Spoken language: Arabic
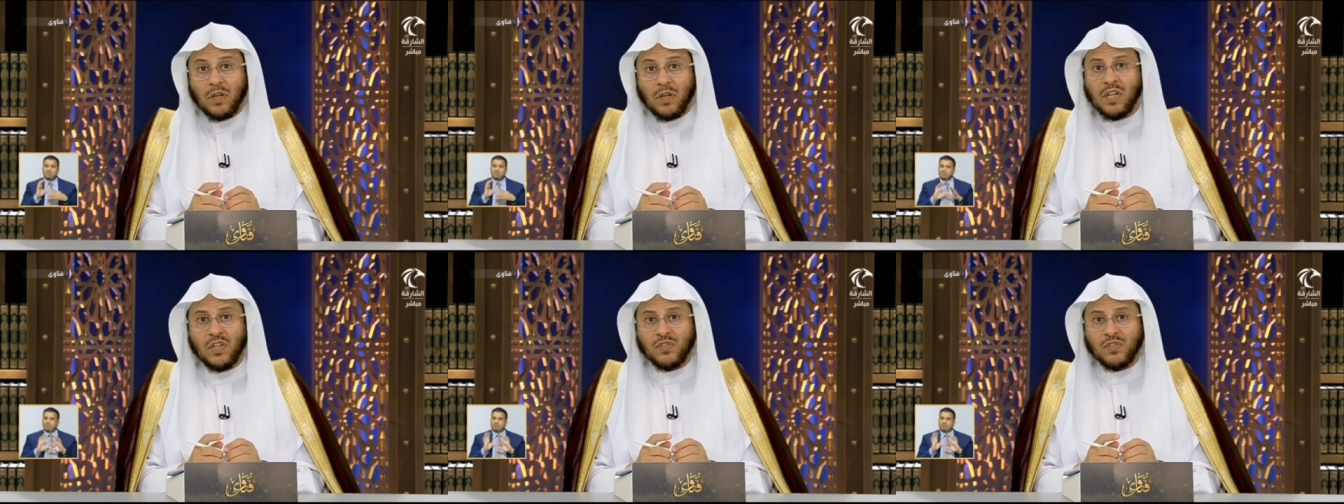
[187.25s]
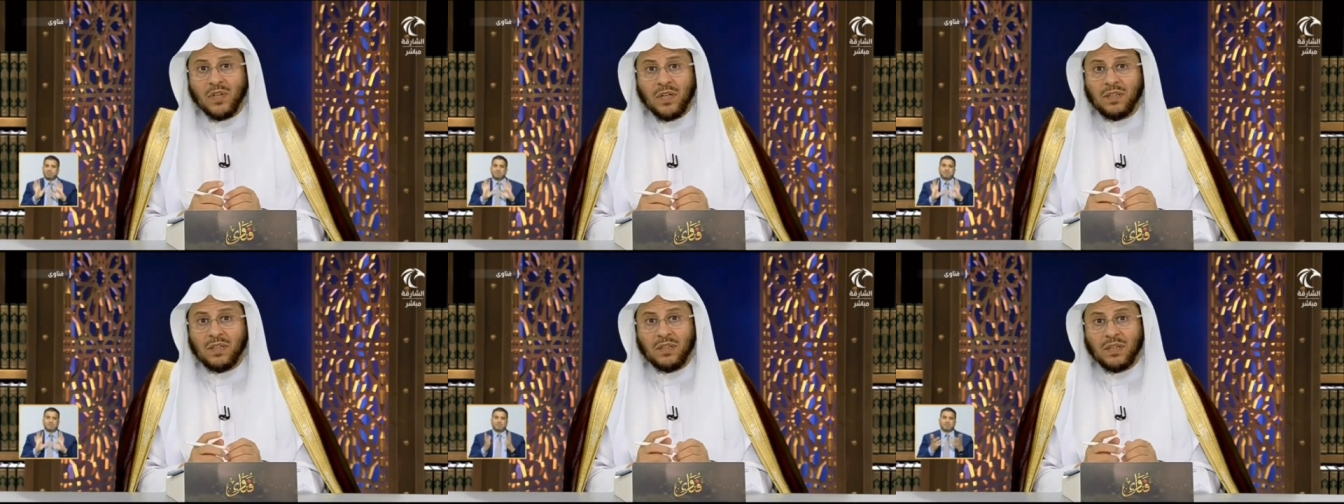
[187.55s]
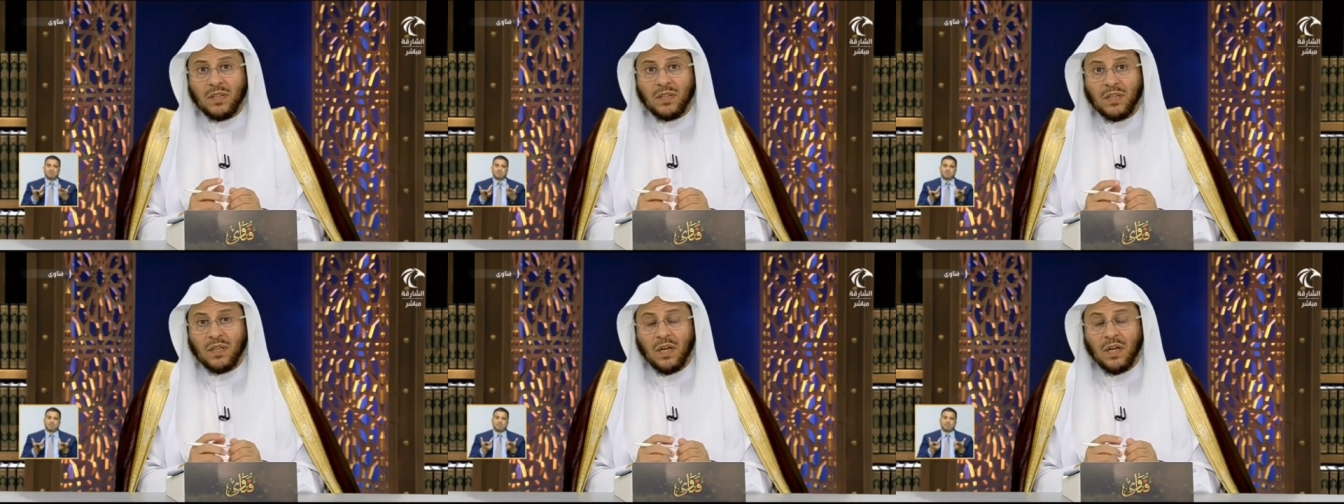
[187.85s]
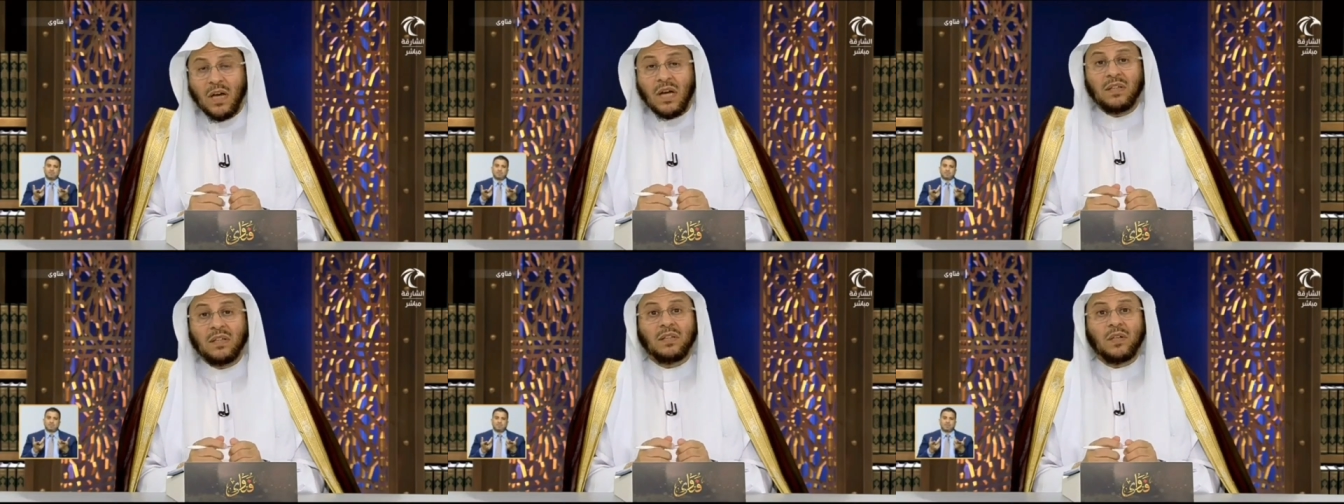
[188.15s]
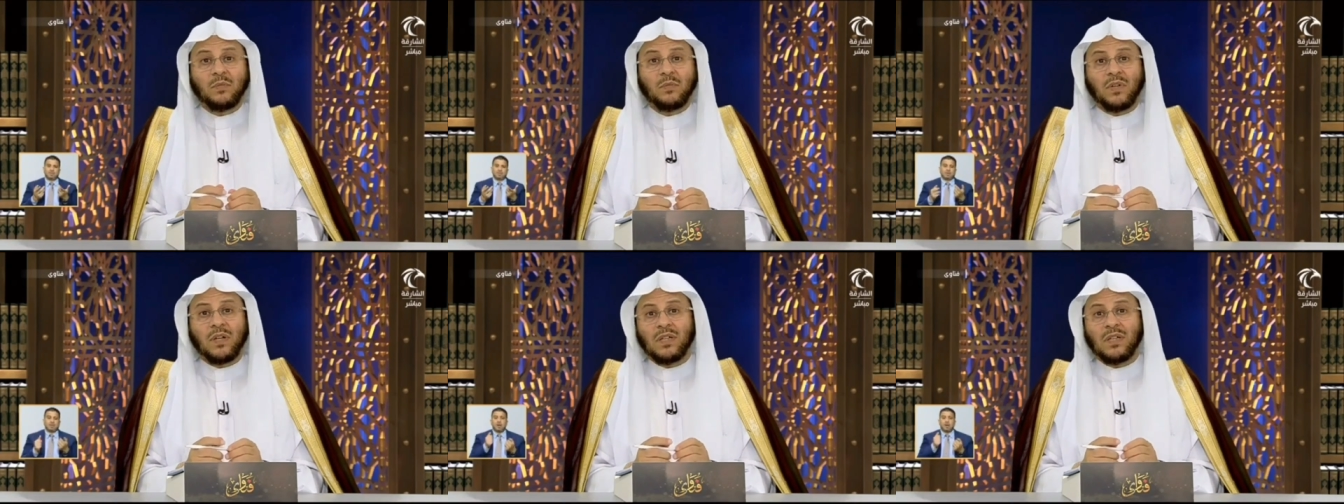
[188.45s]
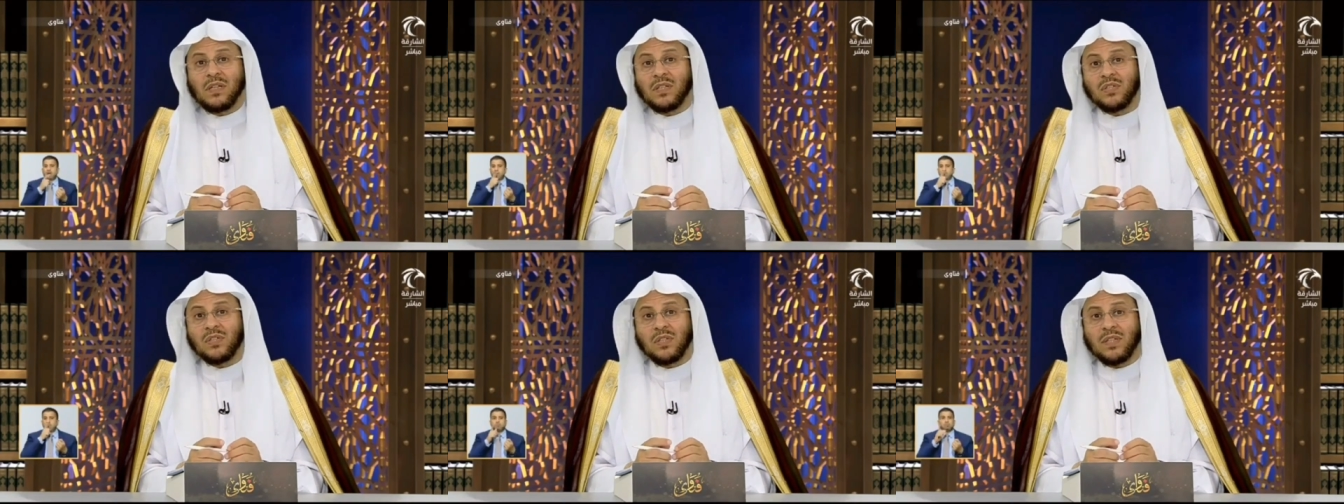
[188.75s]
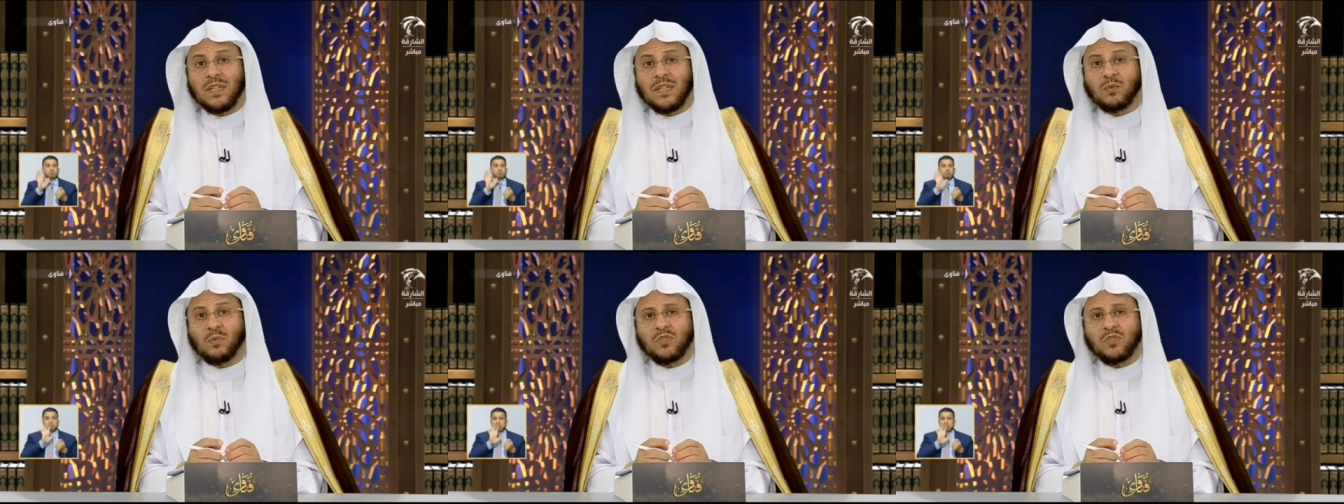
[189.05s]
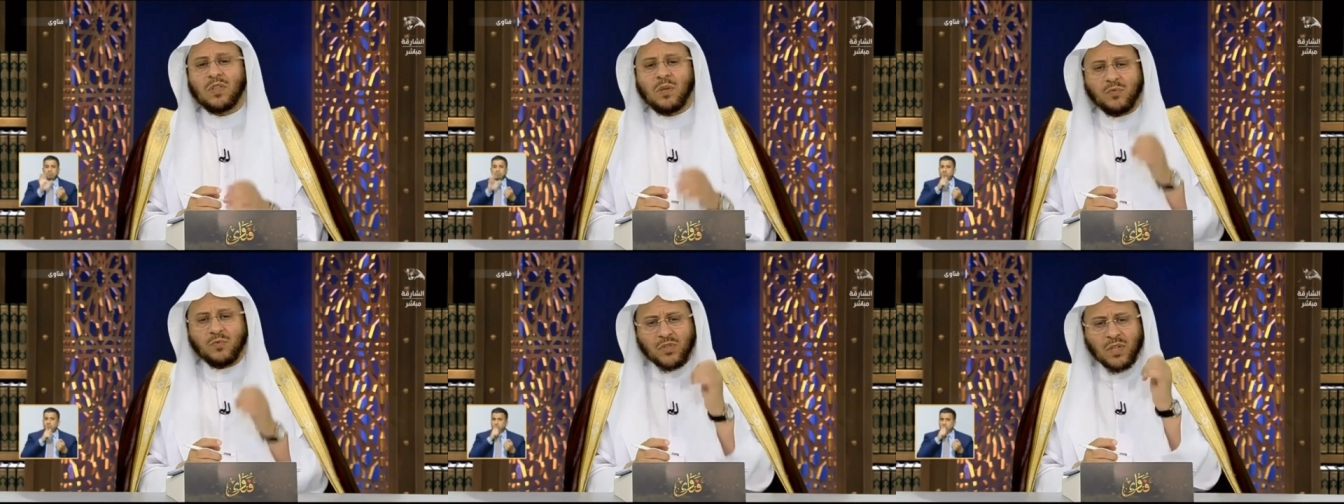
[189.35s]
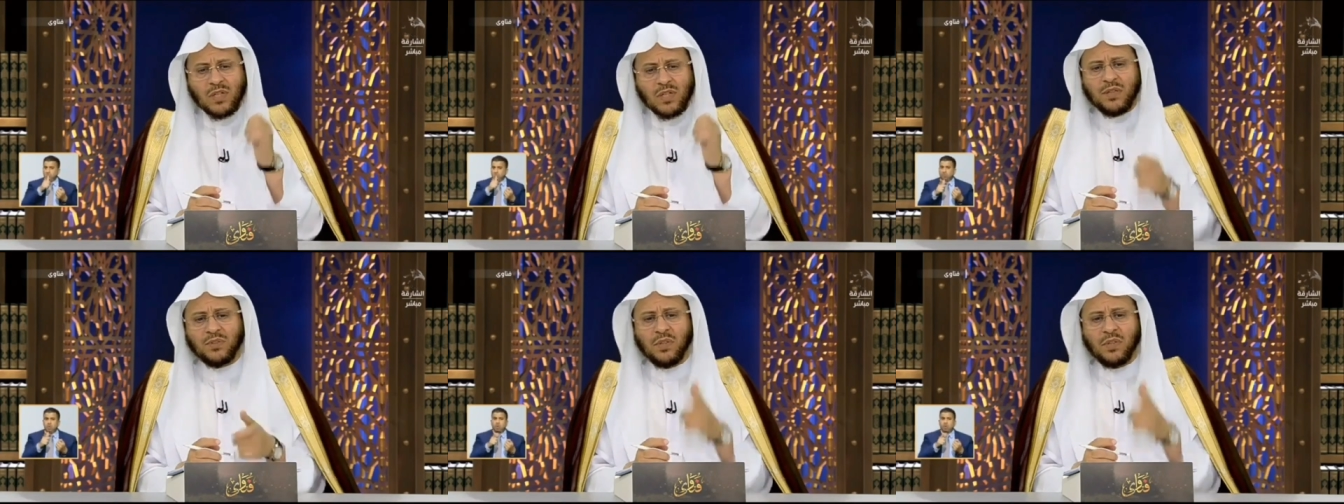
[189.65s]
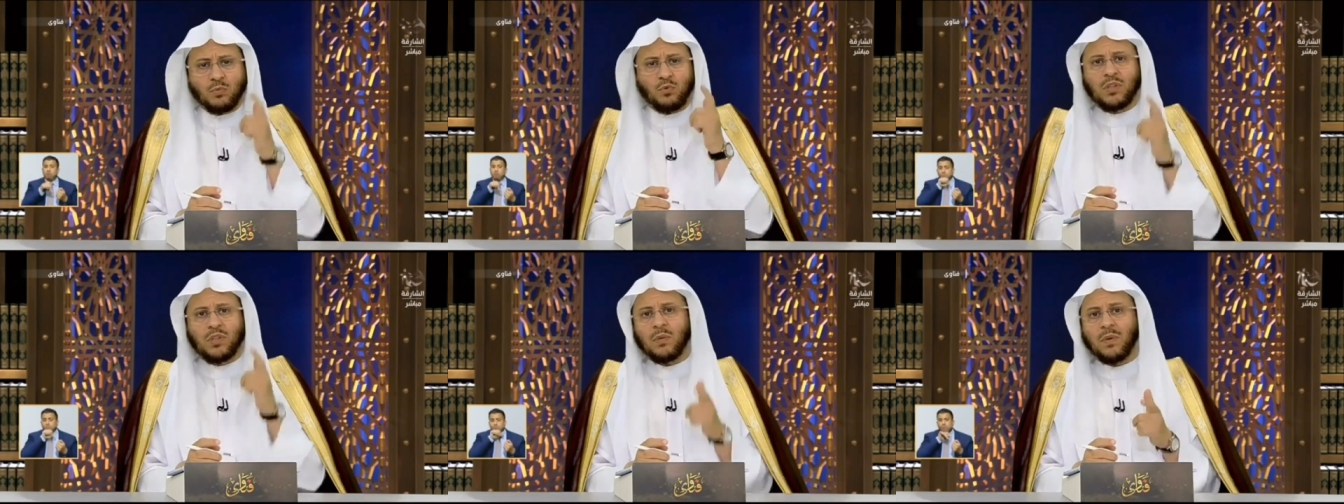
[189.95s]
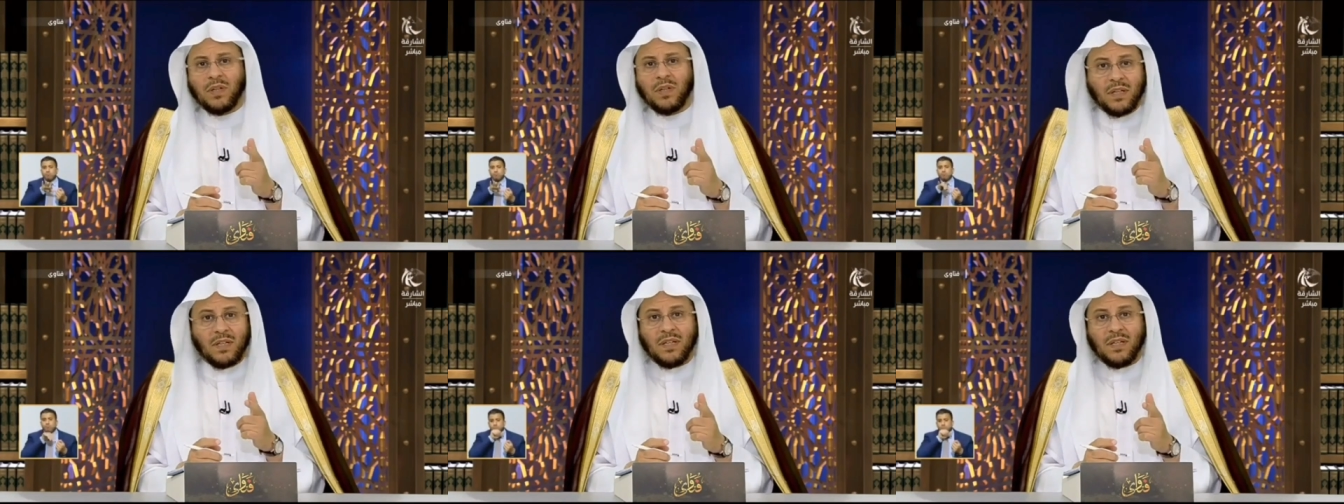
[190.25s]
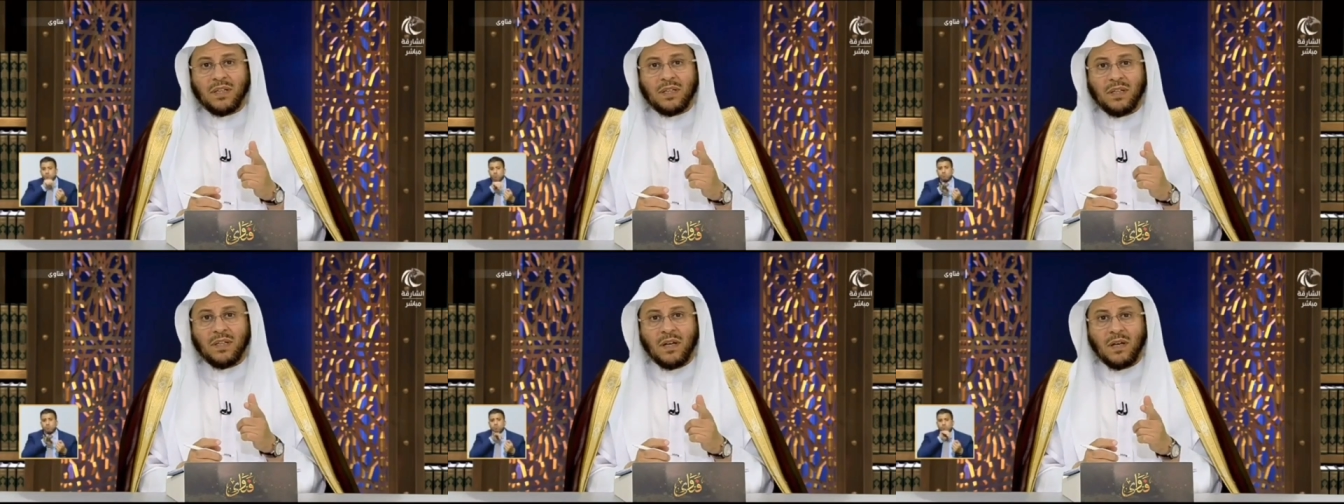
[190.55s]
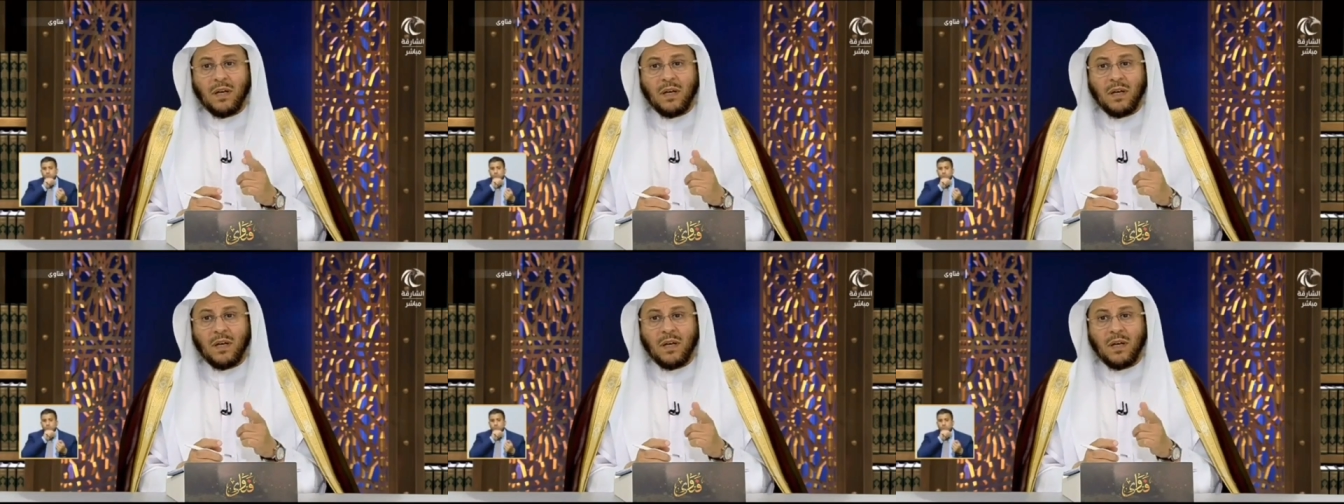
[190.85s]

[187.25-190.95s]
غير صحيح النبي عليه الصلاه والسلام سيد المتوكلين